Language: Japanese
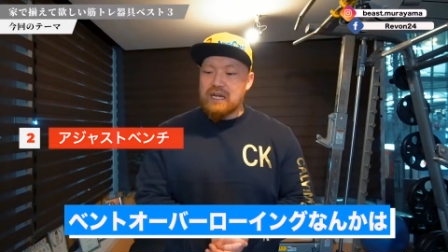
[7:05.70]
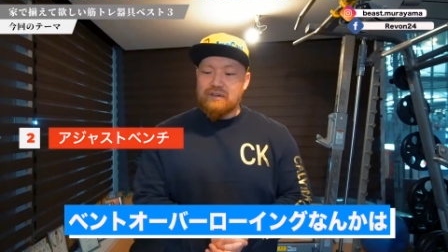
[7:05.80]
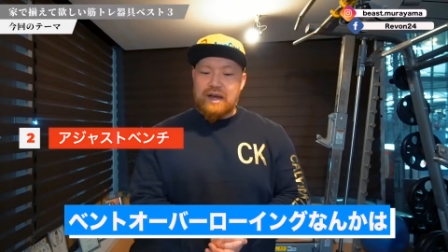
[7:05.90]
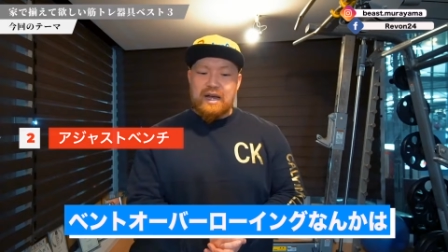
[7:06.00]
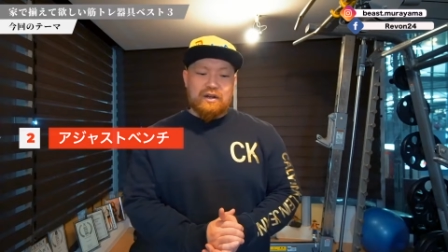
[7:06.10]
んか
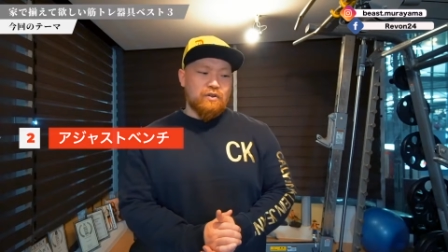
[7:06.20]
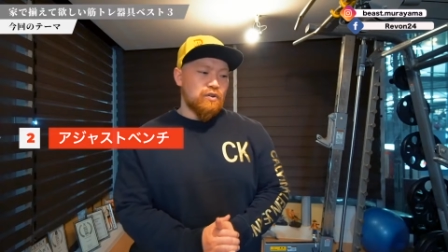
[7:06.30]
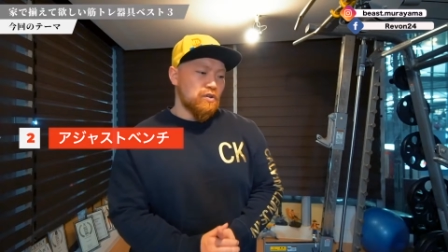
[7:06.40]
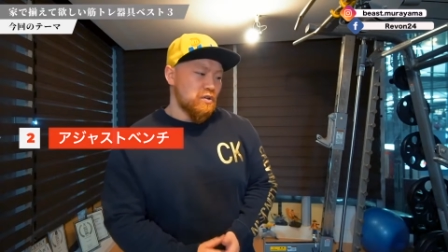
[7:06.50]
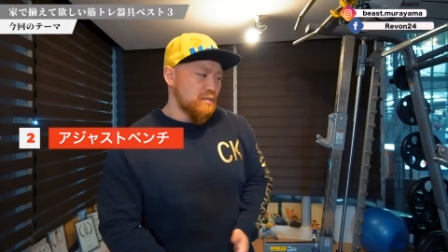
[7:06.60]
は、
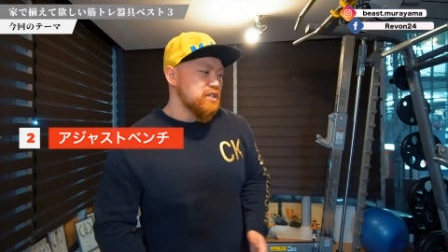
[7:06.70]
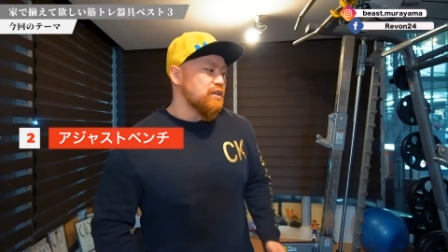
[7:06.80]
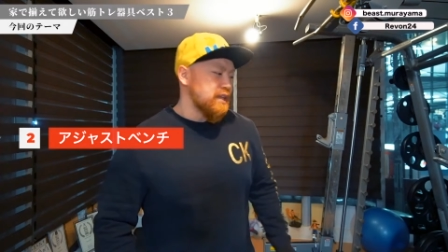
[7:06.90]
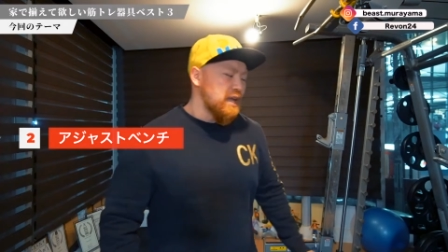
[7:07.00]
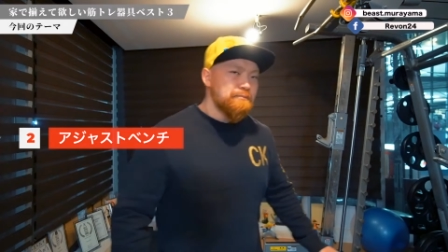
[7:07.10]
こう、もち
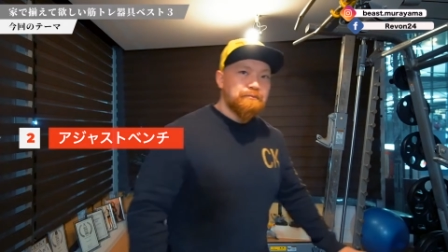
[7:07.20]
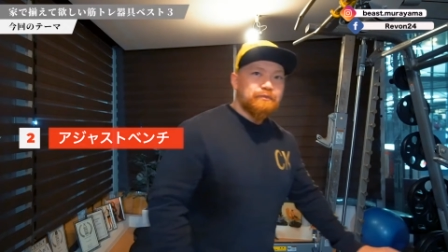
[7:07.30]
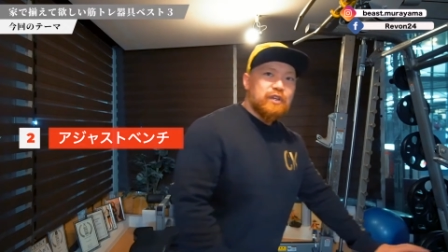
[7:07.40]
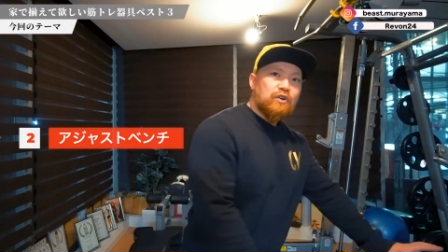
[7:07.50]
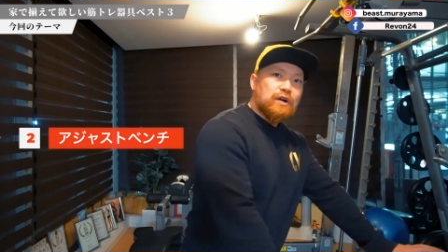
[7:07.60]
ろんね、
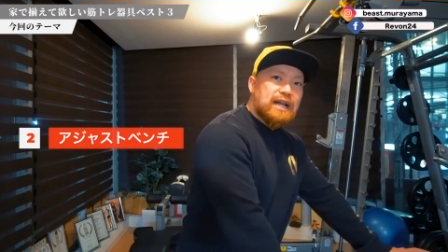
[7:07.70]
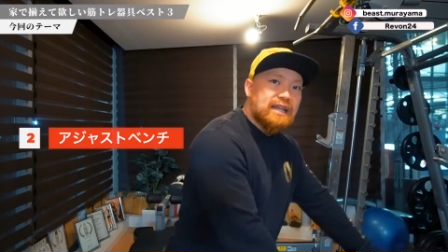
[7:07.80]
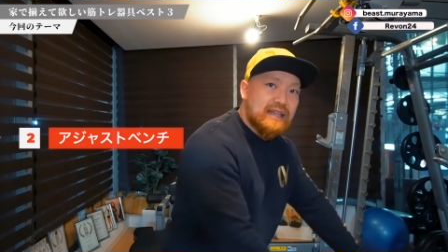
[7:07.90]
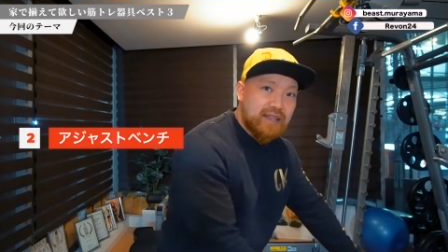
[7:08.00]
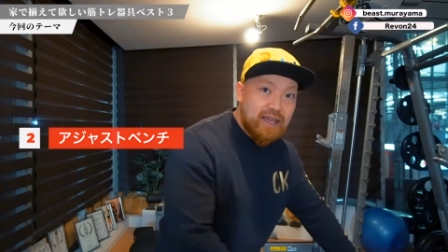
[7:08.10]
こう、
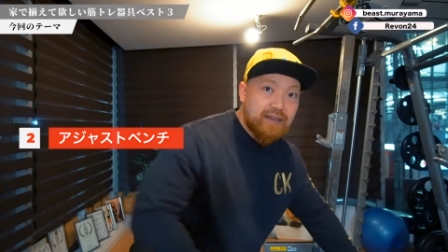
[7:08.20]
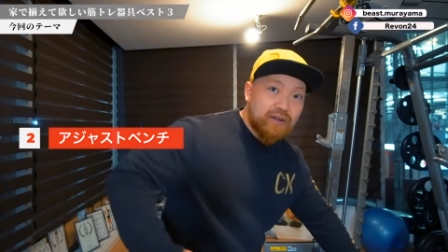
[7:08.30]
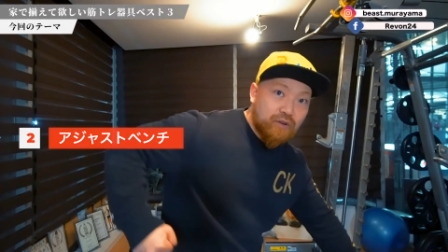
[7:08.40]
殻でね、